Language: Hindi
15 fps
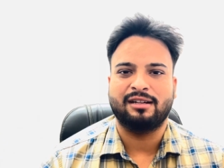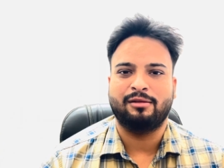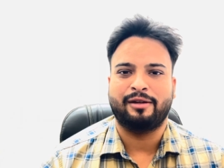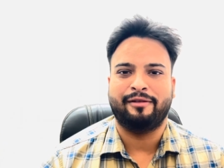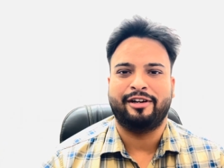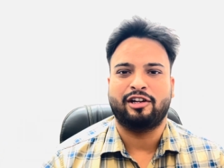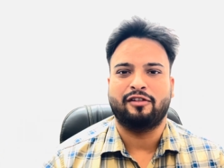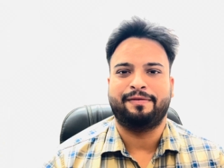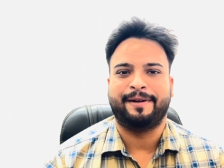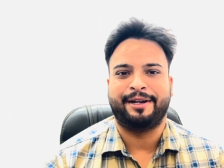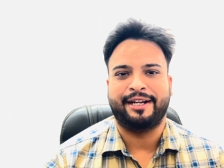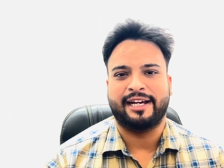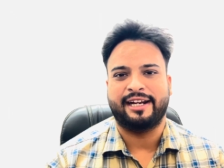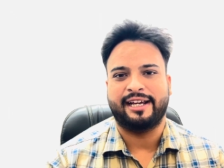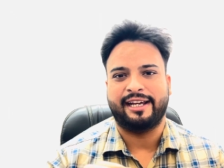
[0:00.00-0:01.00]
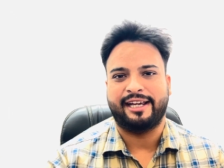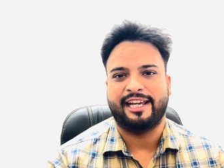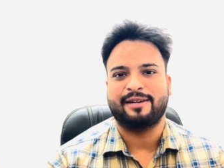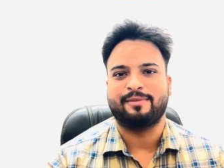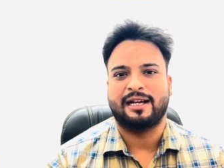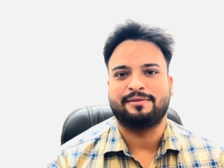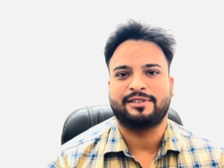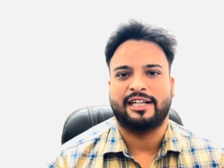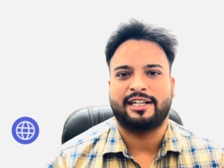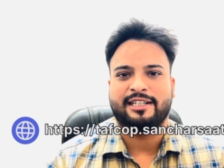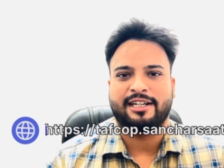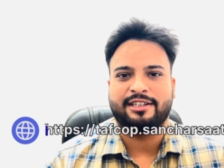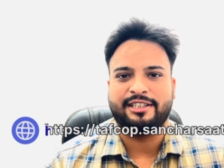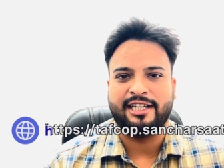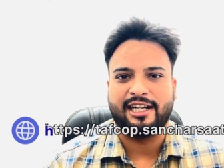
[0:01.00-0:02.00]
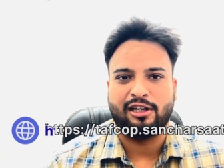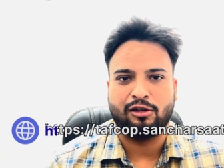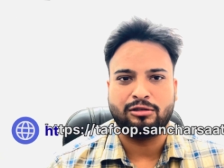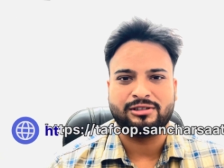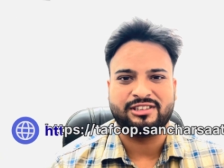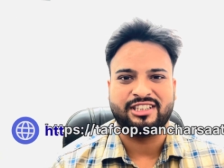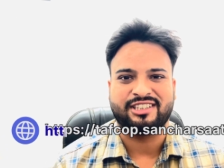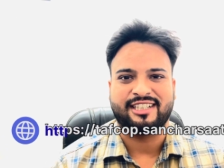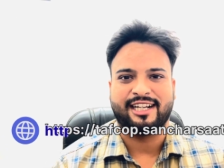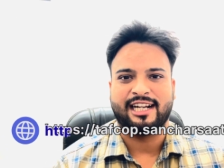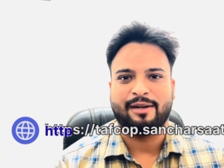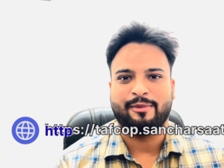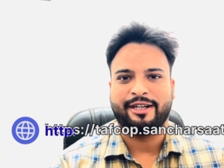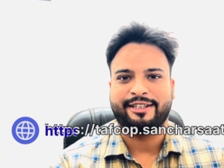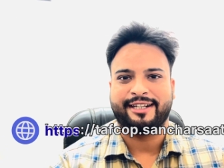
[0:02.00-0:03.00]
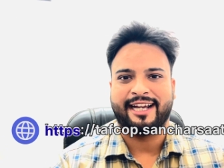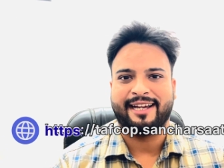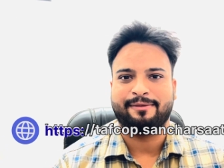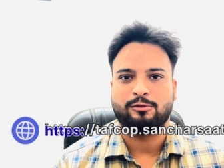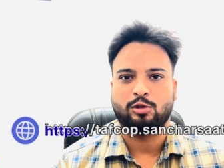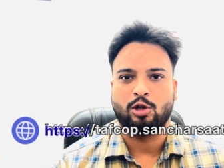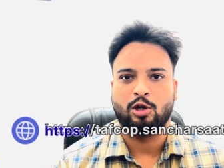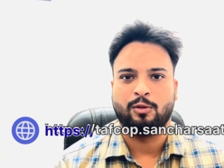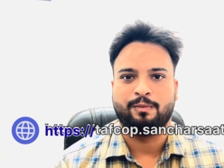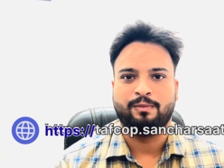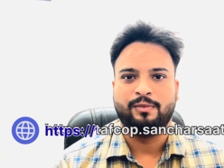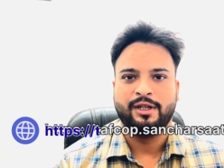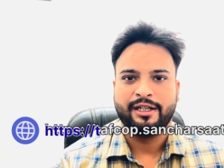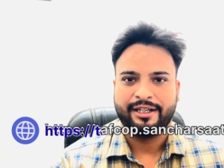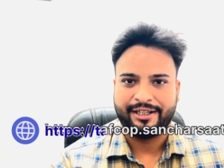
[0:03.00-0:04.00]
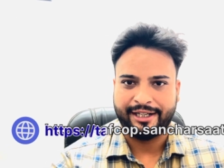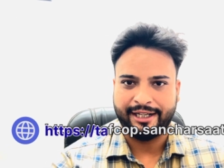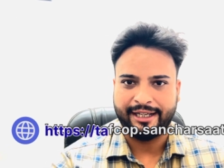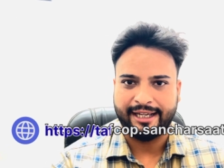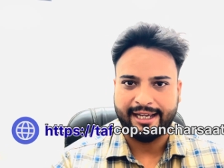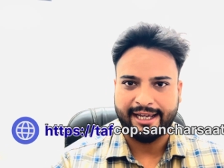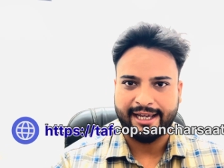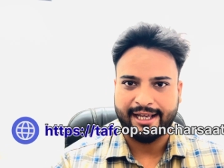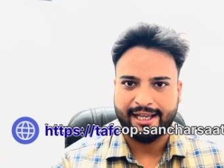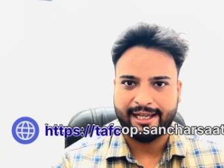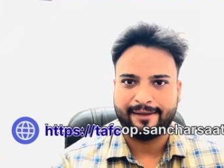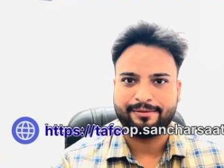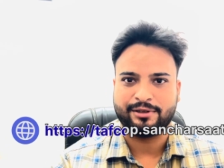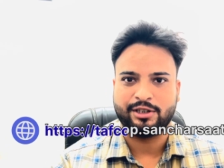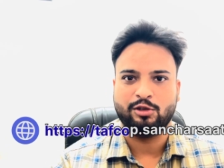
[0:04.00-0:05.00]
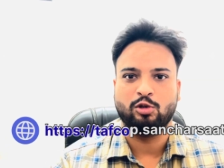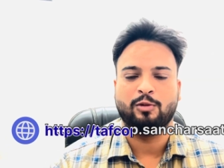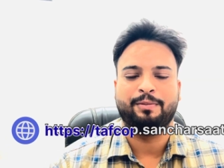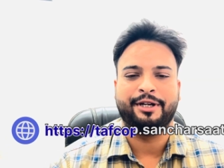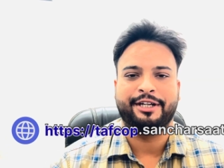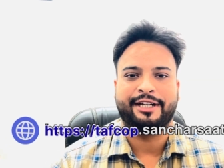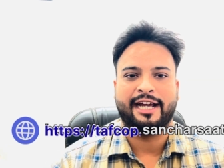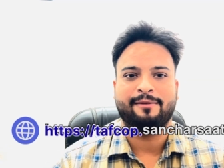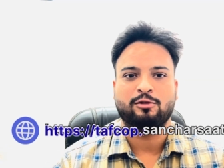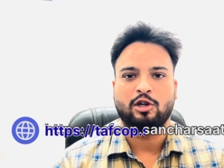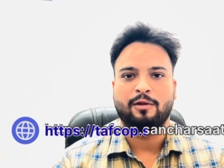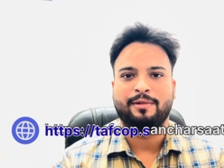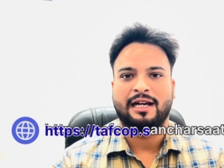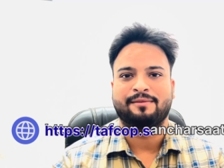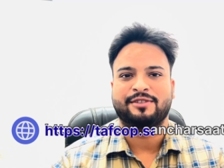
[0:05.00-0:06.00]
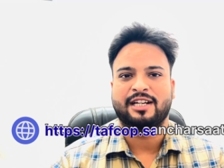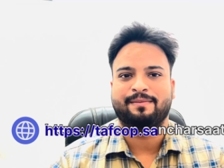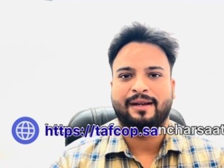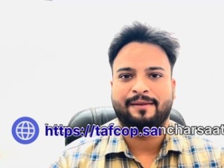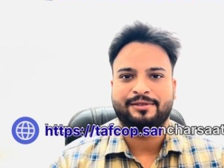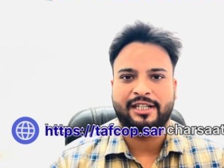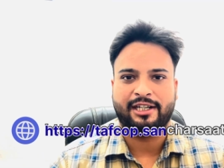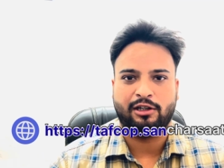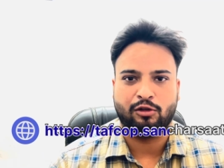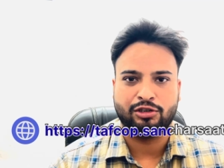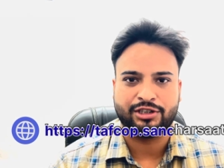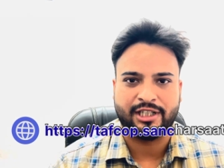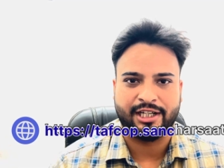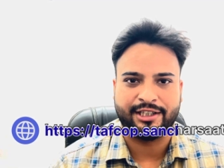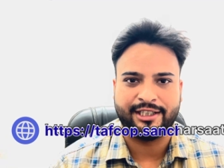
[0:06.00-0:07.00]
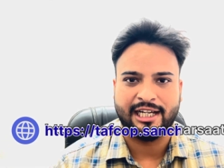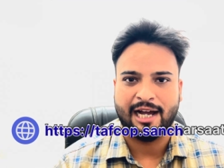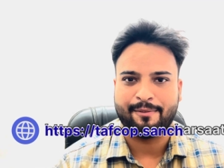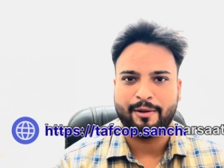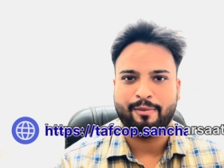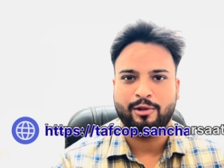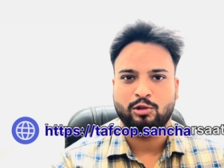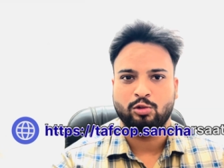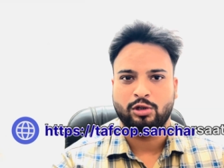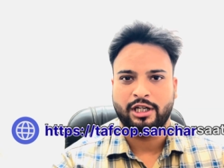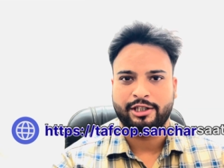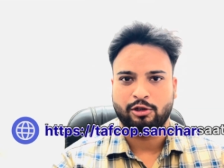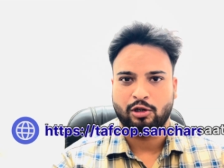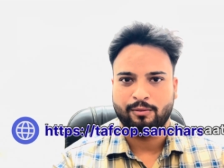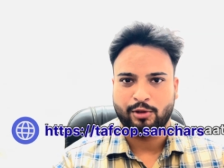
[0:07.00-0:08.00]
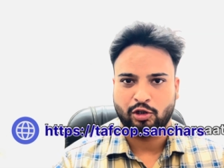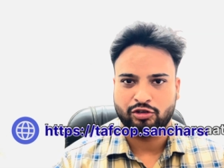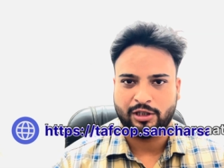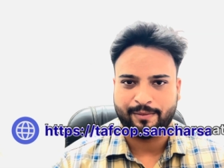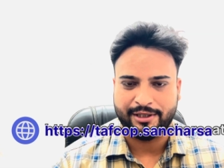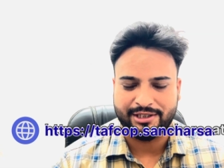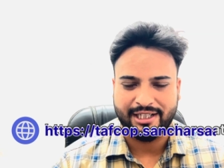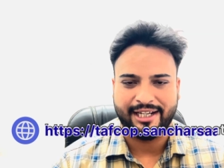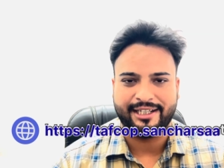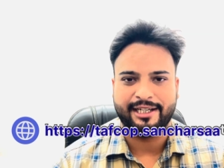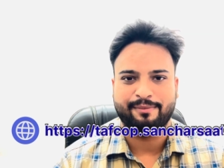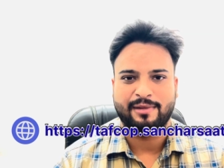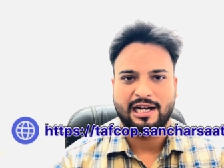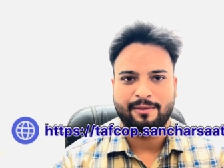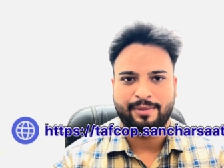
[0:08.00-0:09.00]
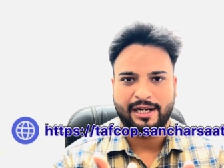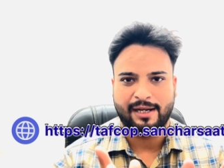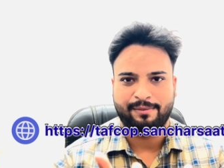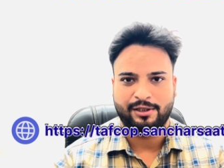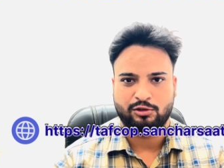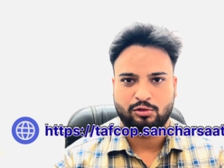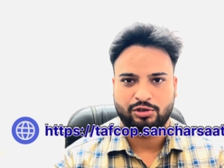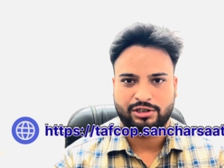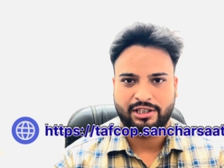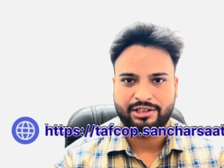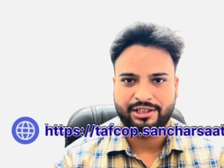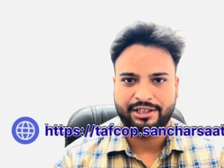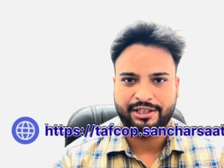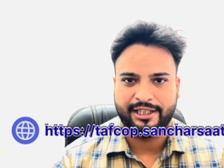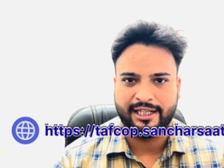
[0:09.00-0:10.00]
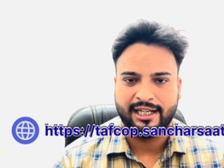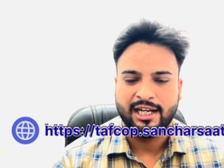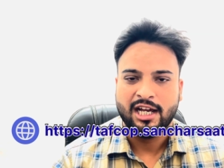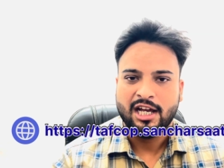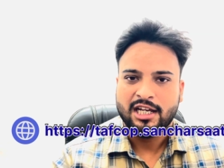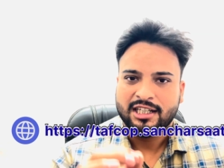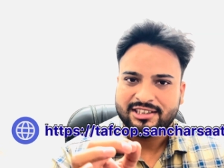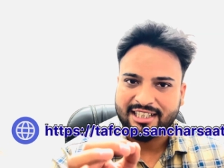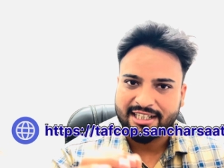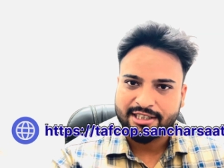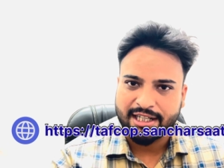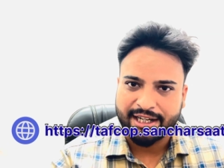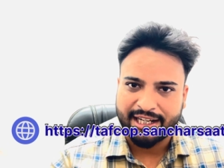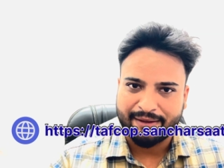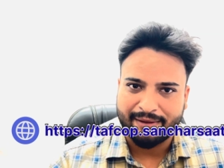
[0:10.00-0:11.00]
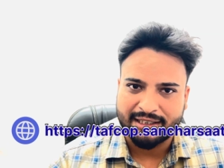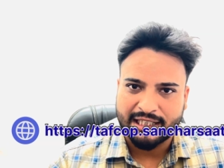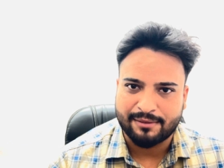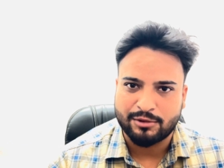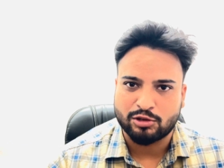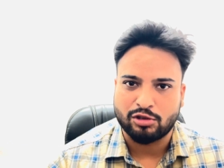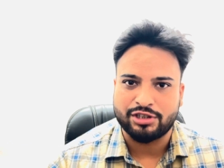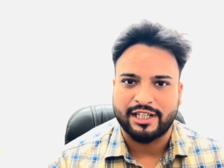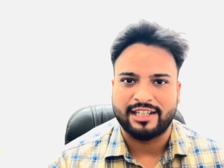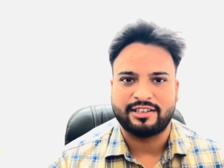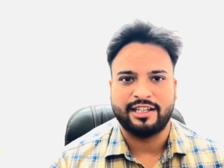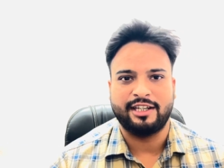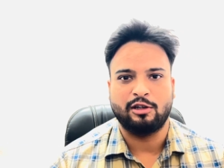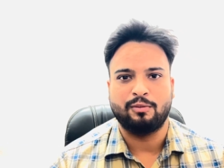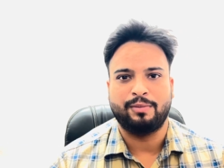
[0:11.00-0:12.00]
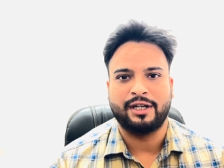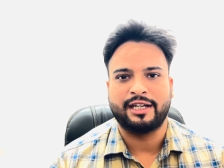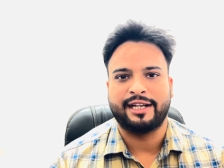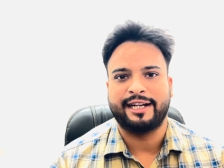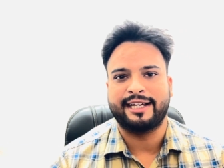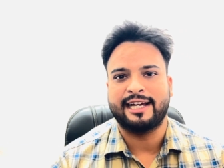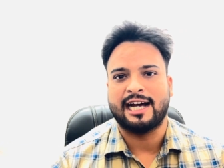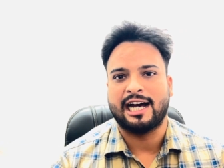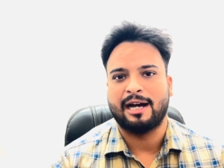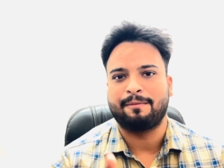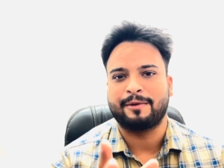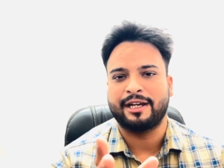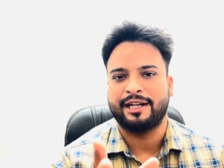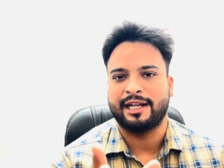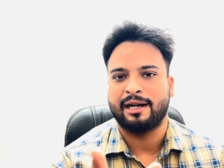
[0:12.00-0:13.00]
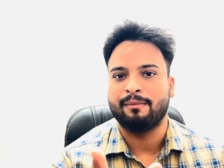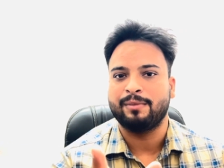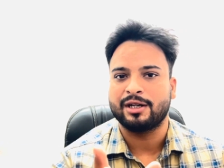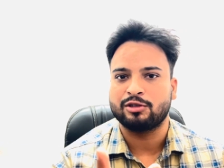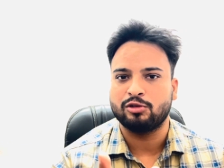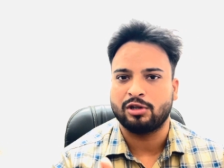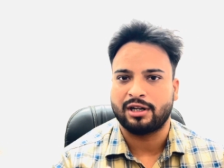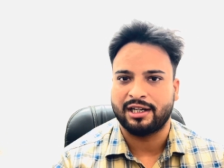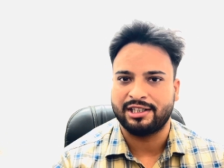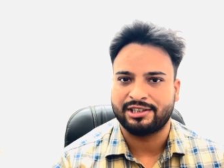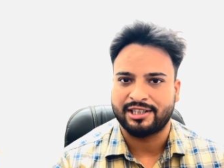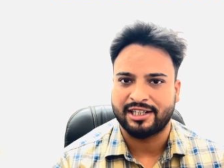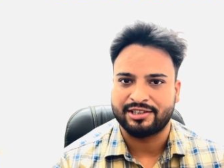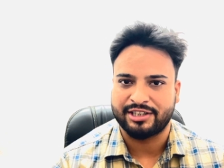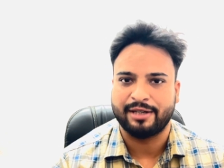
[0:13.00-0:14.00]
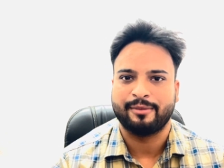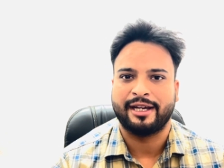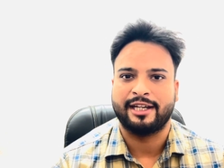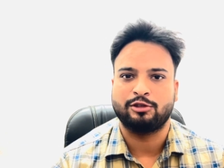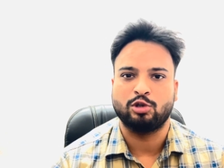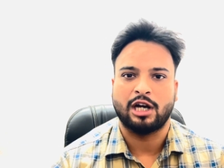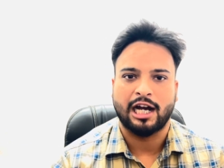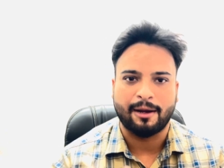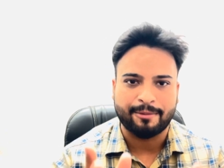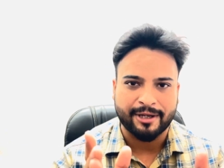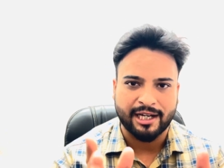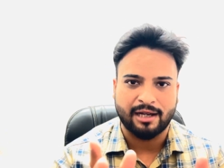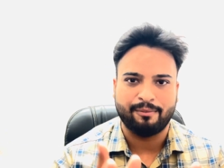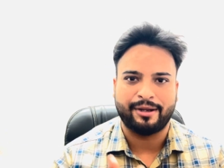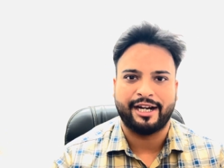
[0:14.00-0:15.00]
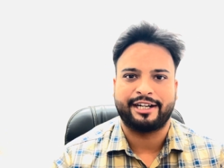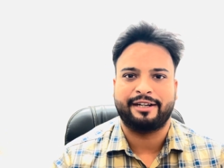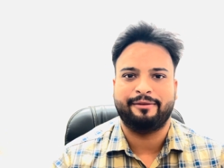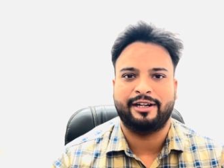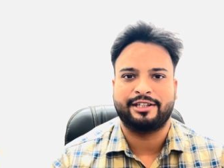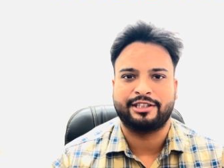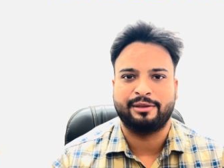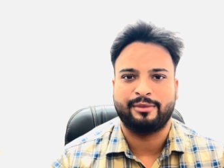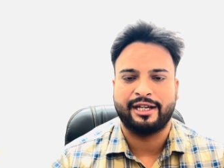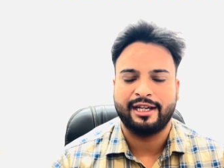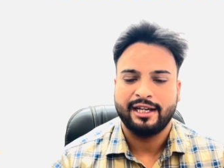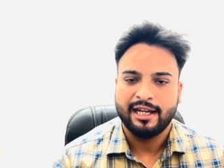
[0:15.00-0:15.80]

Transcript: गवर्नमेंट ऑफ इंडिया ने एक वेबसाइट कर दी है लॉन्च जिसका नाम है टेफ कॉप टी ए एफ सी पी टेफकॉप नाम से वेबसाइट लॉन्च कर दी आप अपने गूगल क्रोम ब्राउजर पर जाइए वहां पर आप इसको सर्च कीजिए सर्च करने के बाद आप इसको जैसे ही ओपन करेंगे आपके नाम पर जो रजिस्टर्ड सिम है जो आपके नाम पर एक्टिवेट सिम है